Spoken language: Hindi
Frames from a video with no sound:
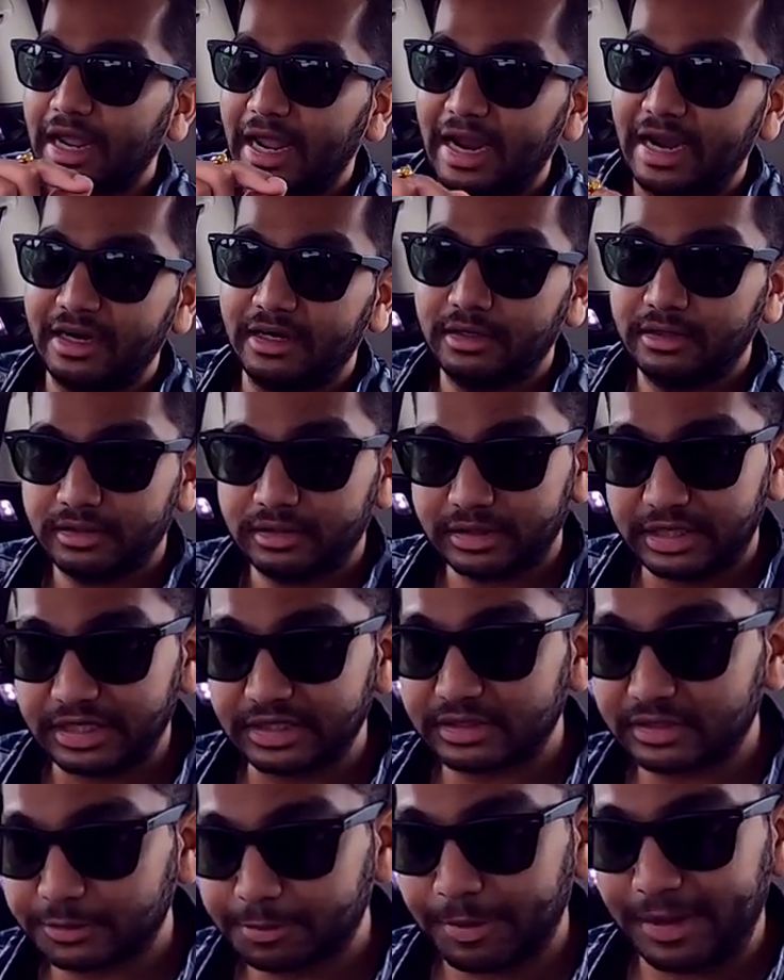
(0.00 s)
एंड
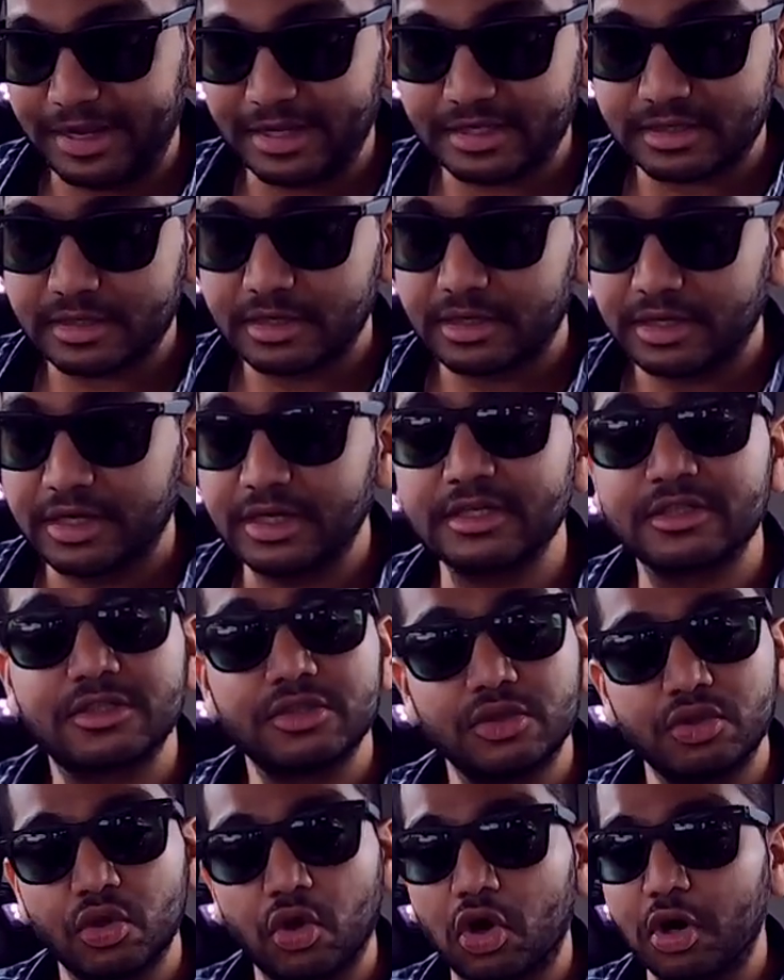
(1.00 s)
दिस स्पेस इज
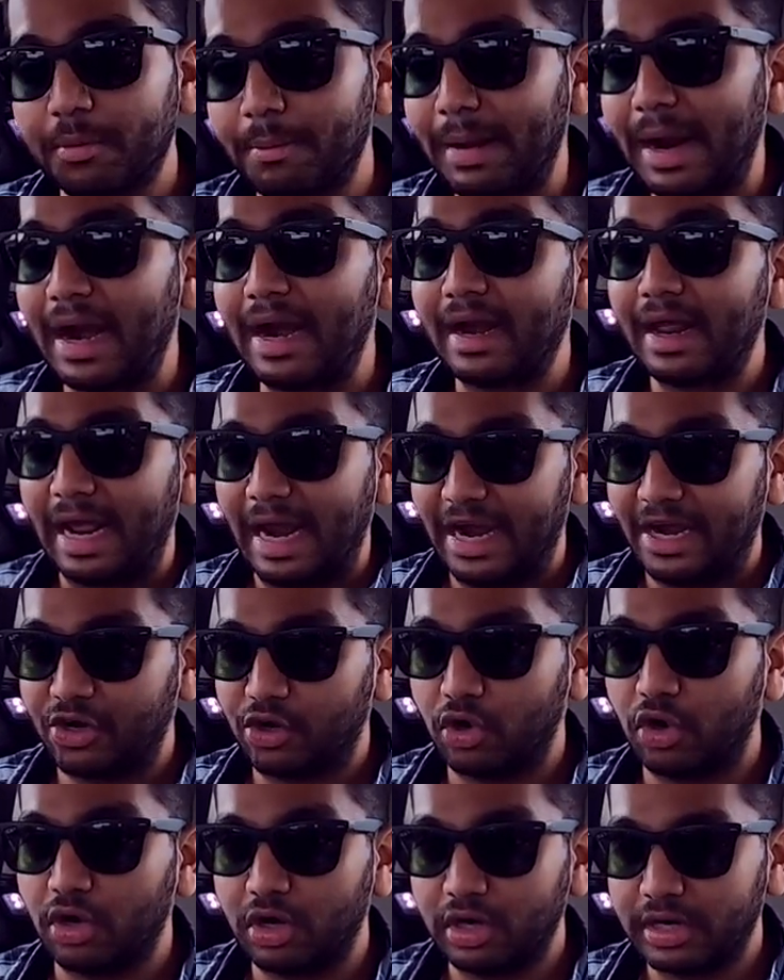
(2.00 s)
नॉट बैड
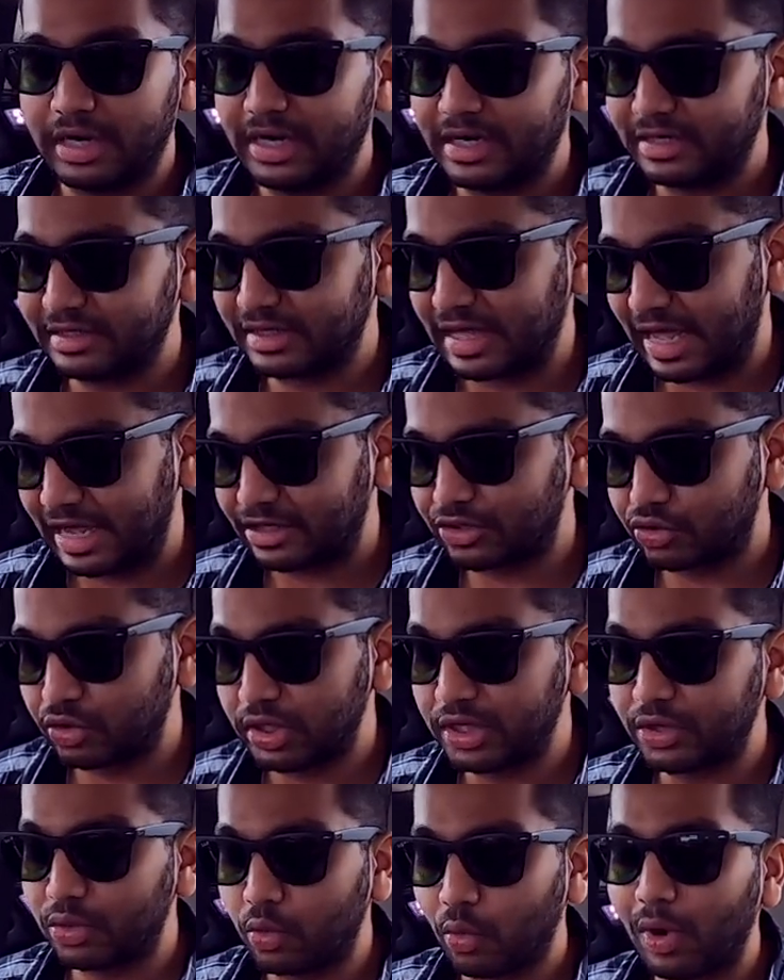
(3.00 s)
एट ऑल इट इज
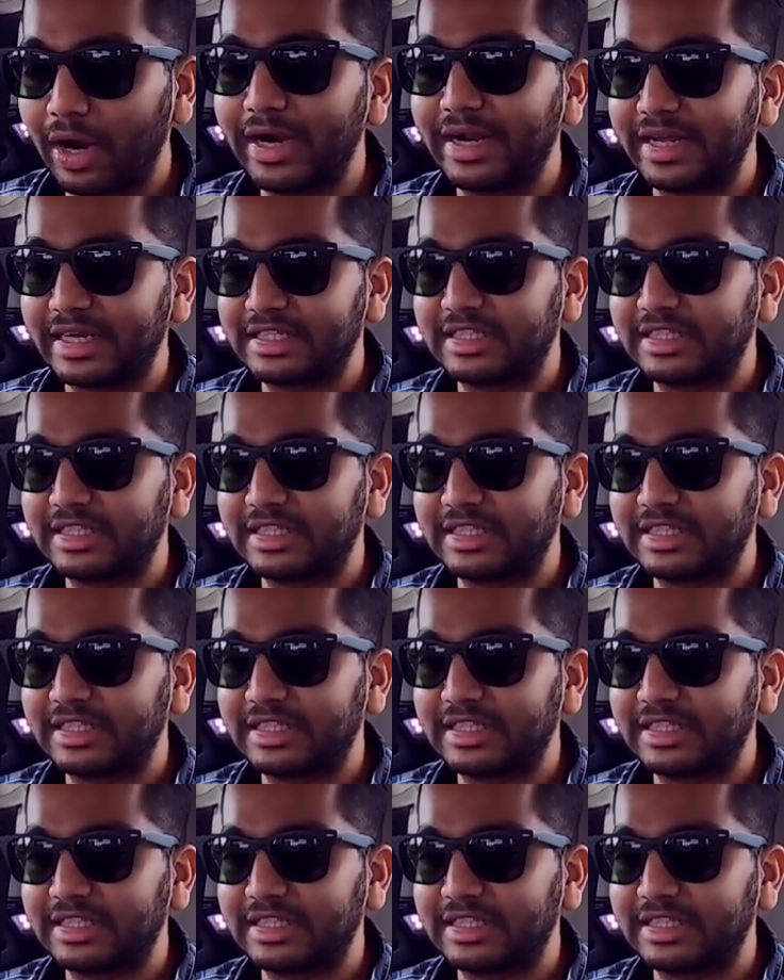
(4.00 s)
एक्चुअली क्वाइट